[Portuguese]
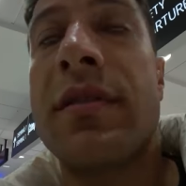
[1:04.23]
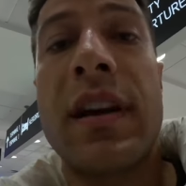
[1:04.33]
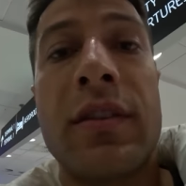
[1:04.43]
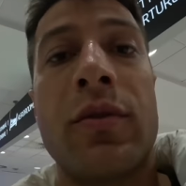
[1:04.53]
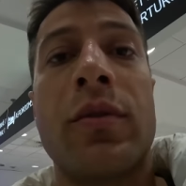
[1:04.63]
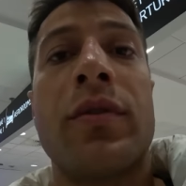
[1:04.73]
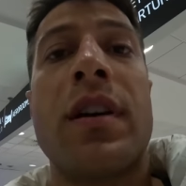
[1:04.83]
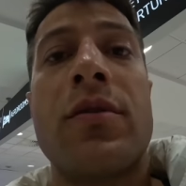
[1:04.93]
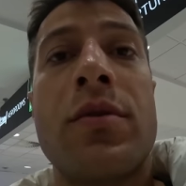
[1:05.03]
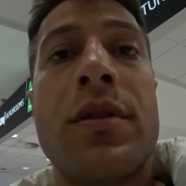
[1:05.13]
até às 11
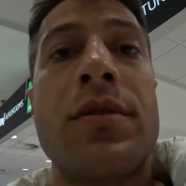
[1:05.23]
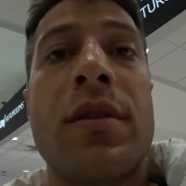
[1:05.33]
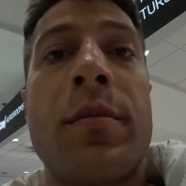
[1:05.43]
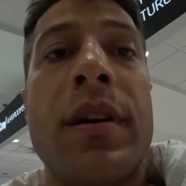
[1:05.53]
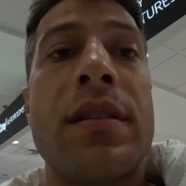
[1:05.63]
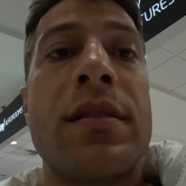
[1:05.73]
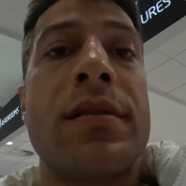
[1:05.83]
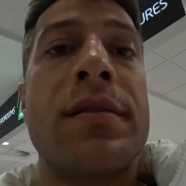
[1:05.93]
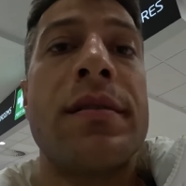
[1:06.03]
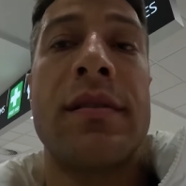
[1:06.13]
da noite.
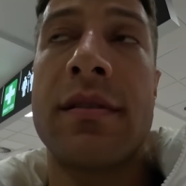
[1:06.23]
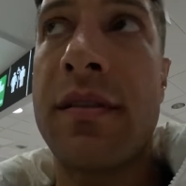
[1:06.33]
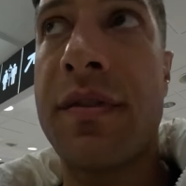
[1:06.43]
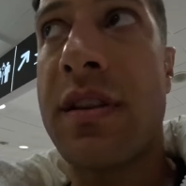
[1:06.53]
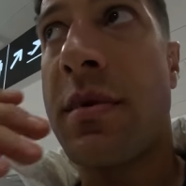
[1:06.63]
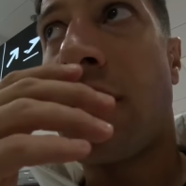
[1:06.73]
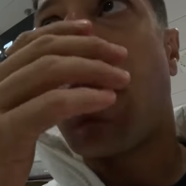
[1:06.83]
Amanhã o café da manhã